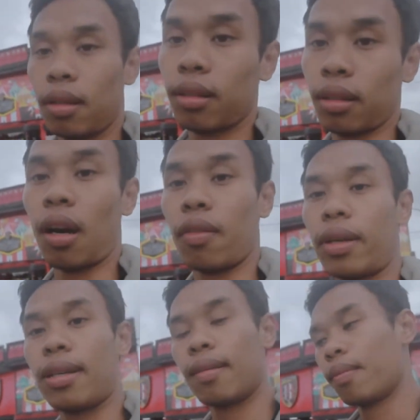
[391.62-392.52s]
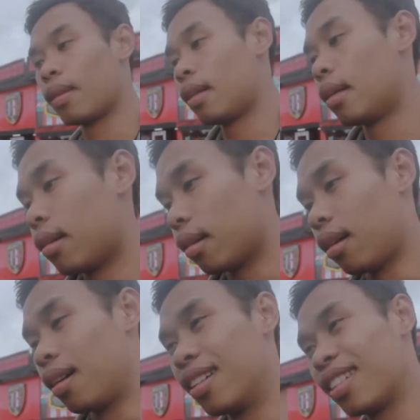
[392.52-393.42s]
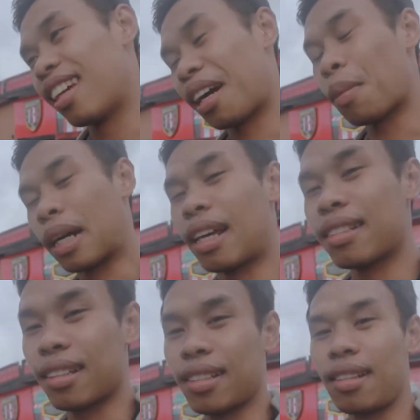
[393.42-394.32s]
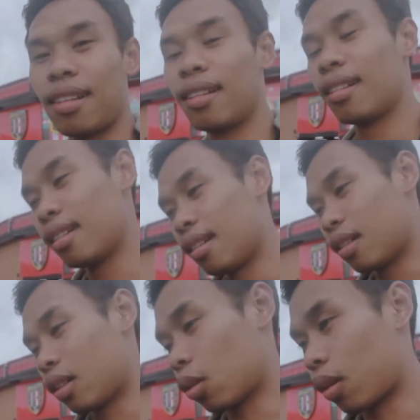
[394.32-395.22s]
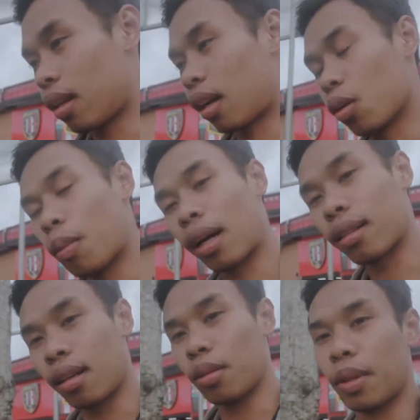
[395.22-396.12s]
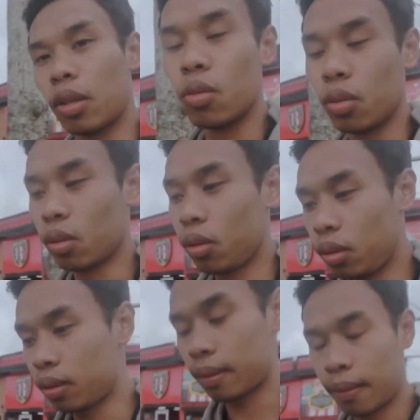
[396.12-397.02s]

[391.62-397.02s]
United cafe ah, saya kebagian sih kesini ya eh, sorry nanggung banget kalau menunggu,